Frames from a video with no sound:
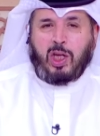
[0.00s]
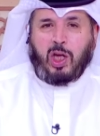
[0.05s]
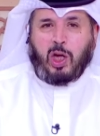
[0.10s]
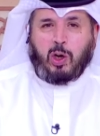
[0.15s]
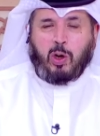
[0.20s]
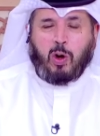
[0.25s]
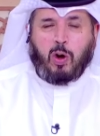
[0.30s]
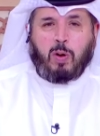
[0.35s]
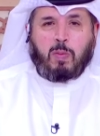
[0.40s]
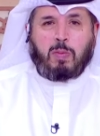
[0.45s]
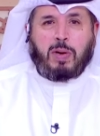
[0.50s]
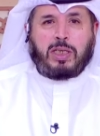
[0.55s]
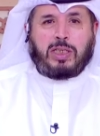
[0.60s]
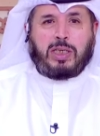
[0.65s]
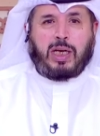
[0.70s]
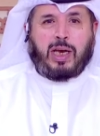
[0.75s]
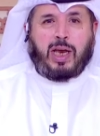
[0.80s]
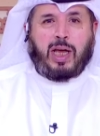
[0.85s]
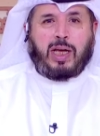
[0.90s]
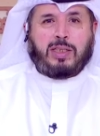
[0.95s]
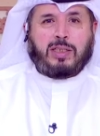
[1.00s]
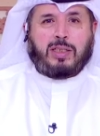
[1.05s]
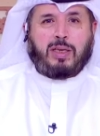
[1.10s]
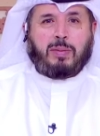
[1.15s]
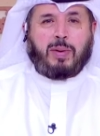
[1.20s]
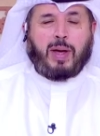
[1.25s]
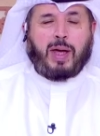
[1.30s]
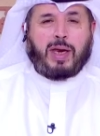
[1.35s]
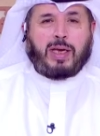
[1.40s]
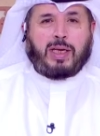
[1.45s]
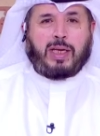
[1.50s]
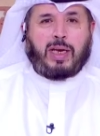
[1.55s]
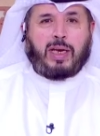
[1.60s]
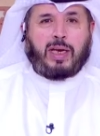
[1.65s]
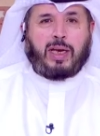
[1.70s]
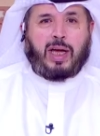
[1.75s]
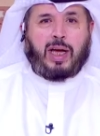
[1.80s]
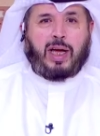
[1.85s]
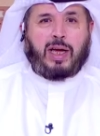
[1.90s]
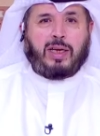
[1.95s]
اليوم ما شاء الله تبارك
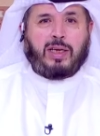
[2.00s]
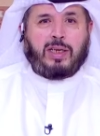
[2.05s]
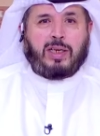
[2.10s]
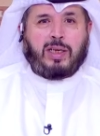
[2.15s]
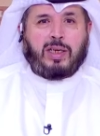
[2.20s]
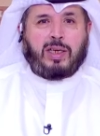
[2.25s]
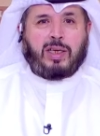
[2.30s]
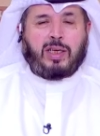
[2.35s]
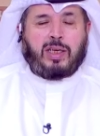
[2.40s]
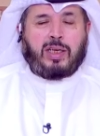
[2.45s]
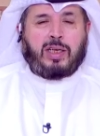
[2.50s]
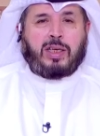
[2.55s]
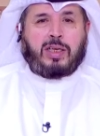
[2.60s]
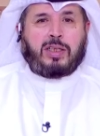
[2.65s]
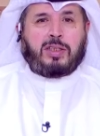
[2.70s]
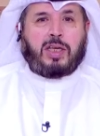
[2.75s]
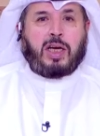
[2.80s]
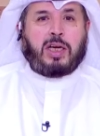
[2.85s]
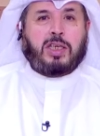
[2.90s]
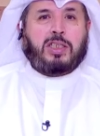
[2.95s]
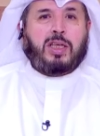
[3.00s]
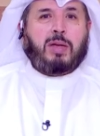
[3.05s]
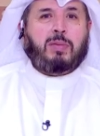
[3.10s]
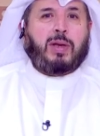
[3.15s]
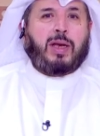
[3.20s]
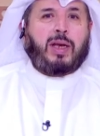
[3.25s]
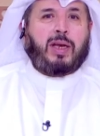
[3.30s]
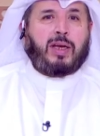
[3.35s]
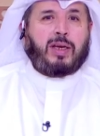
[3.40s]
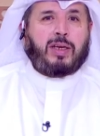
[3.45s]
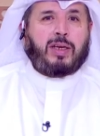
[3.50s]
الله تكتمل